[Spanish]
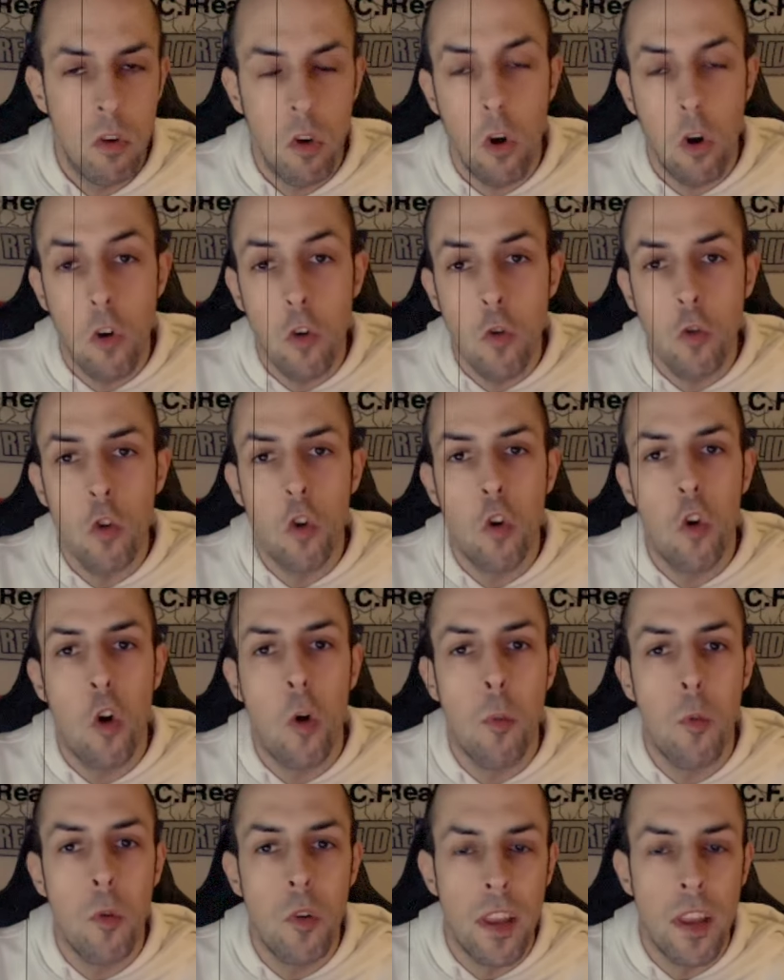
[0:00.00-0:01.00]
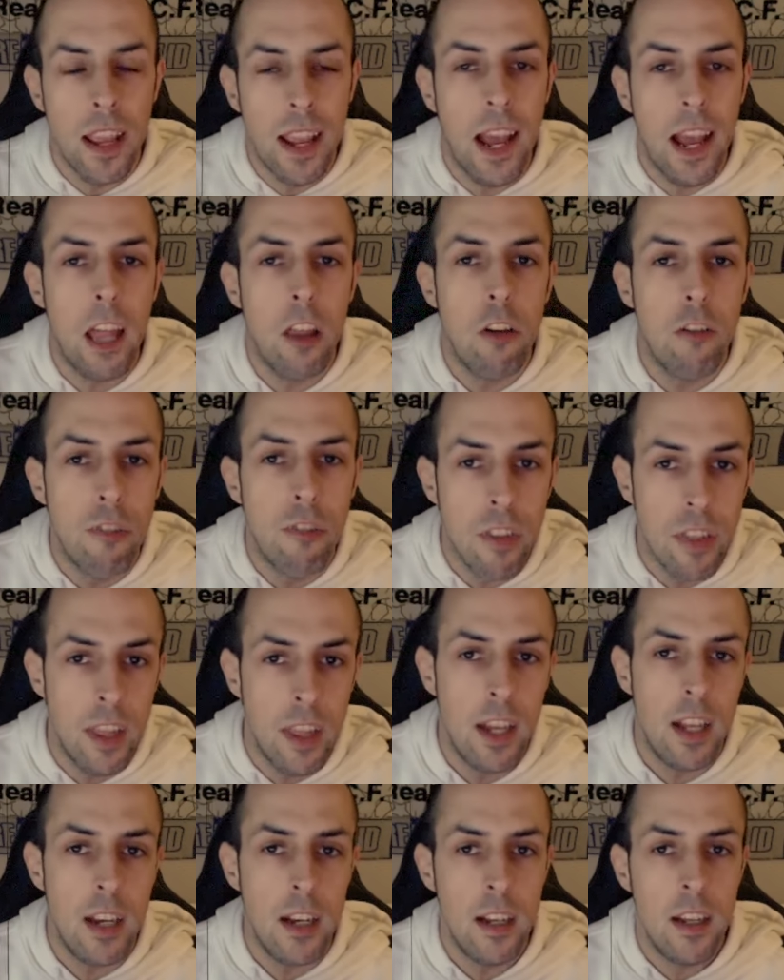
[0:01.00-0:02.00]
con un comunicado
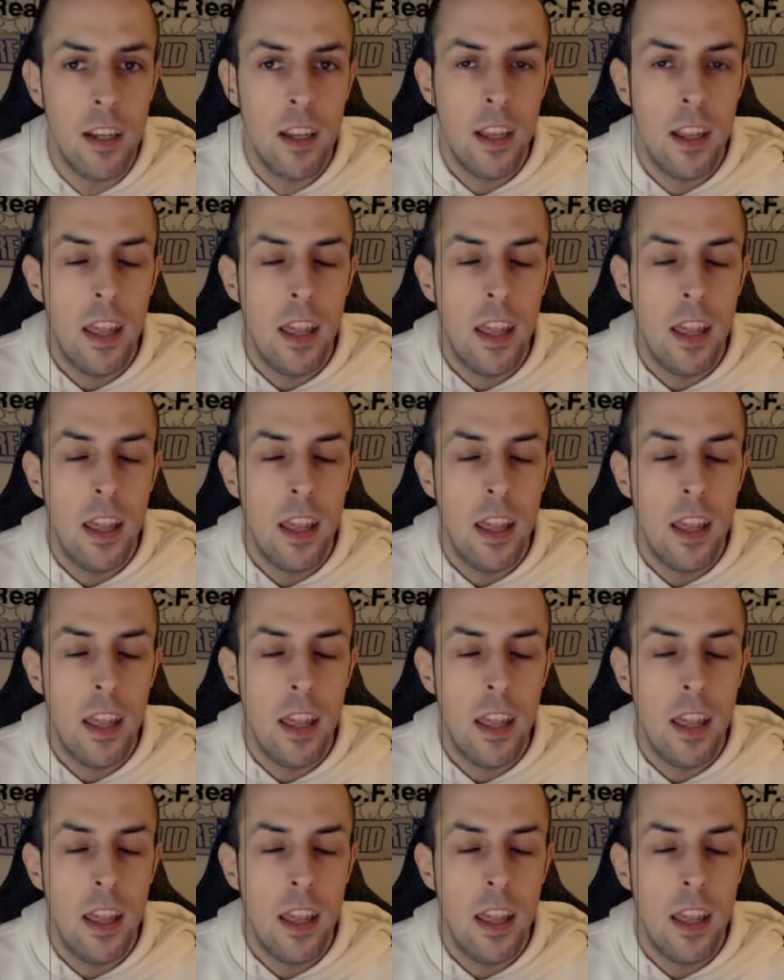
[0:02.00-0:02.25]
oficial